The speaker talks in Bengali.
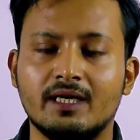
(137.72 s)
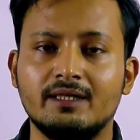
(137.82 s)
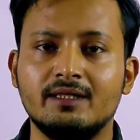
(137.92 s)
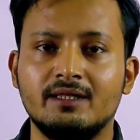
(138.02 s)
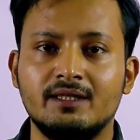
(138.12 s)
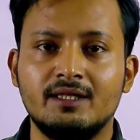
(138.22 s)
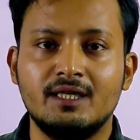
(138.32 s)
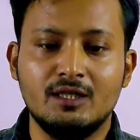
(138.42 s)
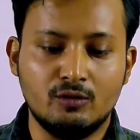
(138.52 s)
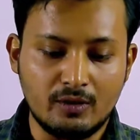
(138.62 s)
রাইট
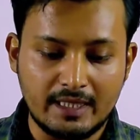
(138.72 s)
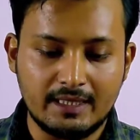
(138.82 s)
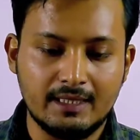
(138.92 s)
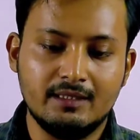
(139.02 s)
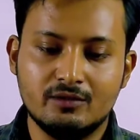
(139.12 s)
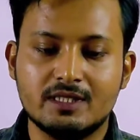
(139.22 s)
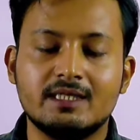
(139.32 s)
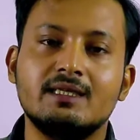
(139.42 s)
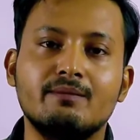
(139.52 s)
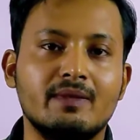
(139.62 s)
তো এটাই হচ্ছে
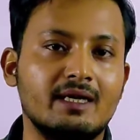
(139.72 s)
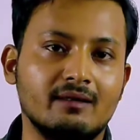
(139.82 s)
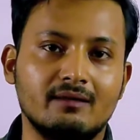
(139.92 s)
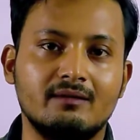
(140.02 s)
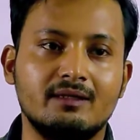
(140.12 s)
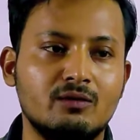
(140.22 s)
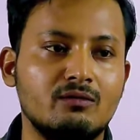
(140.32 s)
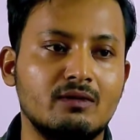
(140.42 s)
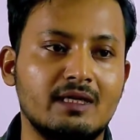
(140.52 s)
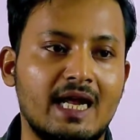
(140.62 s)
কি মেন
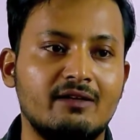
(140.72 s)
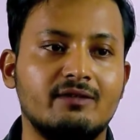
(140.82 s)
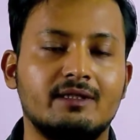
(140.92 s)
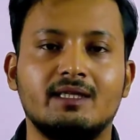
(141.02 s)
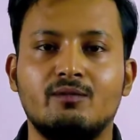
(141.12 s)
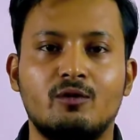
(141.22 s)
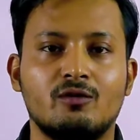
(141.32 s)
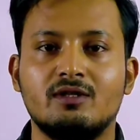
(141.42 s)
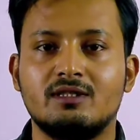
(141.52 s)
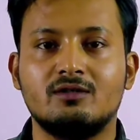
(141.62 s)
দেখুন লাইফের থেকে
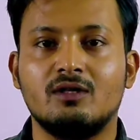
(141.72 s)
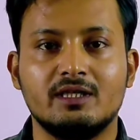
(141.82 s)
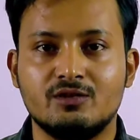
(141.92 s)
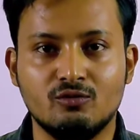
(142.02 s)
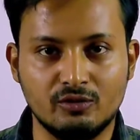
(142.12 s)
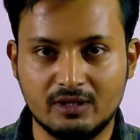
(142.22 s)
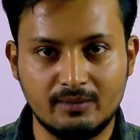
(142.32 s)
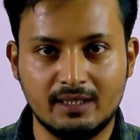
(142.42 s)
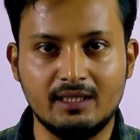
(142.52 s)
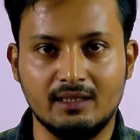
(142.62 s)
বড় রিস্ক তো আর কিছু হতে
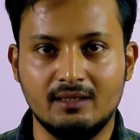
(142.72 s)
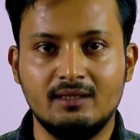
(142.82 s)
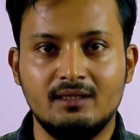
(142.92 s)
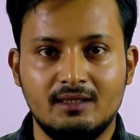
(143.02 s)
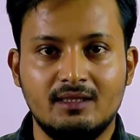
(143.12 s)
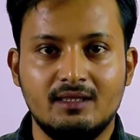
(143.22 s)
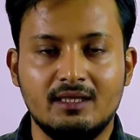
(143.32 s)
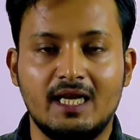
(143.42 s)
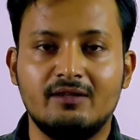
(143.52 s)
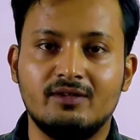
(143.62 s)
পারে না
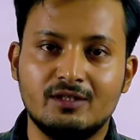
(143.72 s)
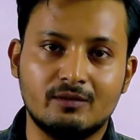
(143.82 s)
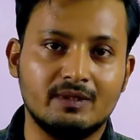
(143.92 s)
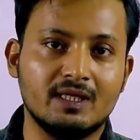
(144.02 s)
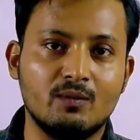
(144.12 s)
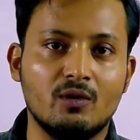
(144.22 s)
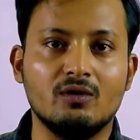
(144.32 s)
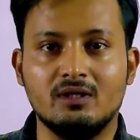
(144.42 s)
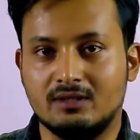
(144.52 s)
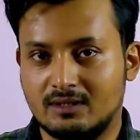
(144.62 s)
লাইফটাই সব থেকে বড়
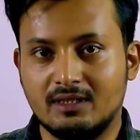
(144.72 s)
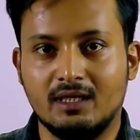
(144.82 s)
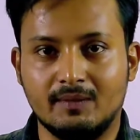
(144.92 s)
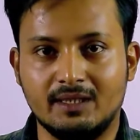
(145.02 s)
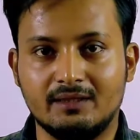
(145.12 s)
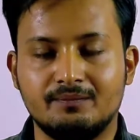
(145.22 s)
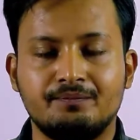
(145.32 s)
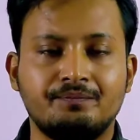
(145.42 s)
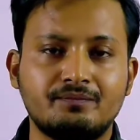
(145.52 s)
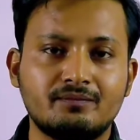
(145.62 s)
রিস্ক আমাদের
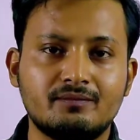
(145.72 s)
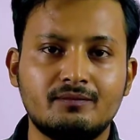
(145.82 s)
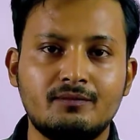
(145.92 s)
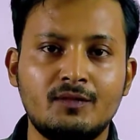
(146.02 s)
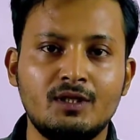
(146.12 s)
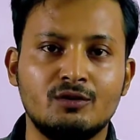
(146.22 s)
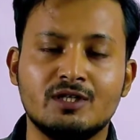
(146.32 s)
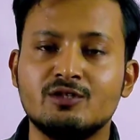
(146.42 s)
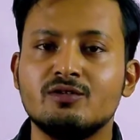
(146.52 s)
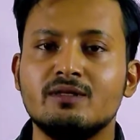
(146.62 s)
তো
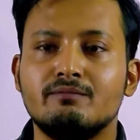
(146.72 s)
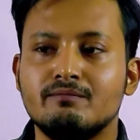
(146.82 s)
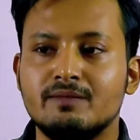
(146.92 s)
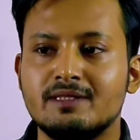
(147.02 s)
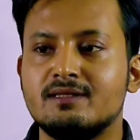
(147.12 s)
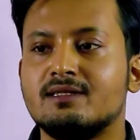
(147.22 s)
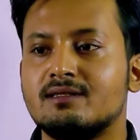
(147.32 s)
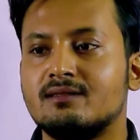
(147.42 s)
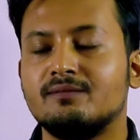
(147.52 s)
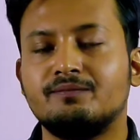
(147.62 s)
যার জন্যে বিজনেস
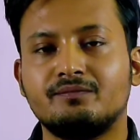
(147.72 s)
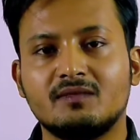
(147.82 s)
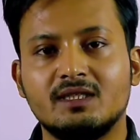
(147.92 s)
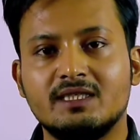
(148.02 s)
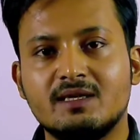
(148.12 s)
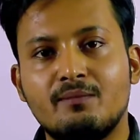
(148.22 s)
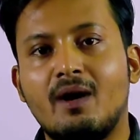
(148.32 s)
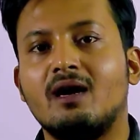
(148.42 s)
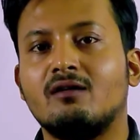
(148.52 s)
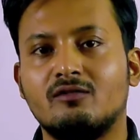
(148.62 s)
ইটস এ
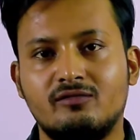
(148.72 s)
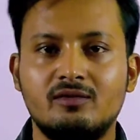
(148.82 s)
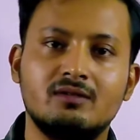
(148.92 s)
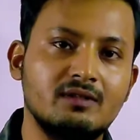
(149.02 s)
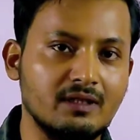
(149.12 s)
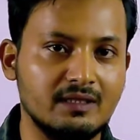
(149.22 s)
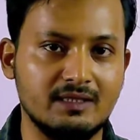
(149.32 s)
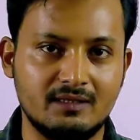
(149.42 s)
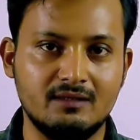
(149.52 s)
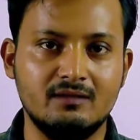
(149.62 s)
পার্ট অফ
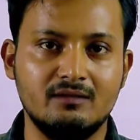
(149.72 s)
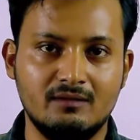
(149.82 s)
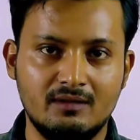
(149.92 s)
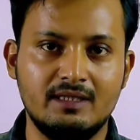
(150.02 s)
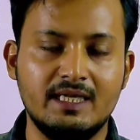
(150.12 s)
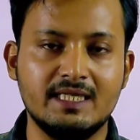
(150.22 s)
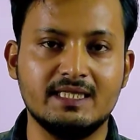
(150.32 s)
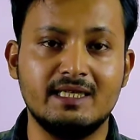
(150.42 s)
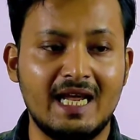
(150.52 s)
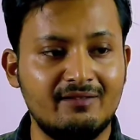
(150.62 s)
রিস্ক ঠিক আছে
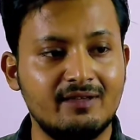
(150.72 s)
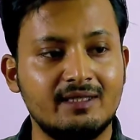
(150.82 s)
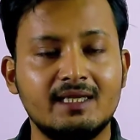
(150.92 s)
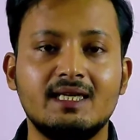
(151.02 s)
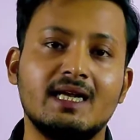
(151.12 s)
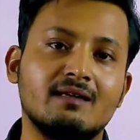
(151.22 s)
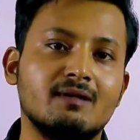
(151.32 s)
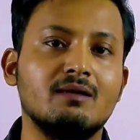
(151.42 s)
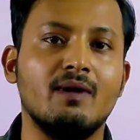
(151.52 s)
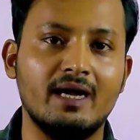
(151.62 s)
লাইফের থেকে এটা
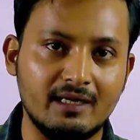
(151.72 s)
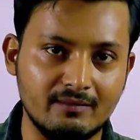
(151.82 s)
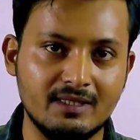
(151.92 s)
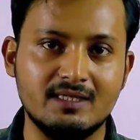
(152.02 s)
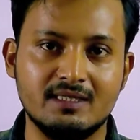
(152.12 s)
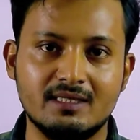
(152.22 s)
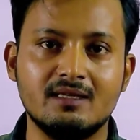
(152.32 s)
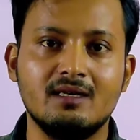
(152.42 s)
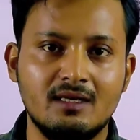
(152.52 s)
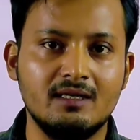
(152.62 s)
একেবারেই বাইরে বিজনেসের
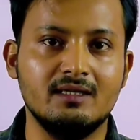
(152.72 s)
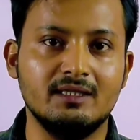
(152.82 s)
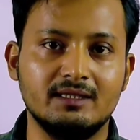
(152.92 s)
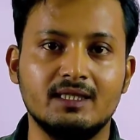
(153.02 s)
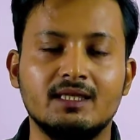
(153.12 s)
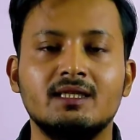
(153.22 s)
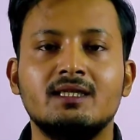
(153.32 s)
রিস্কটা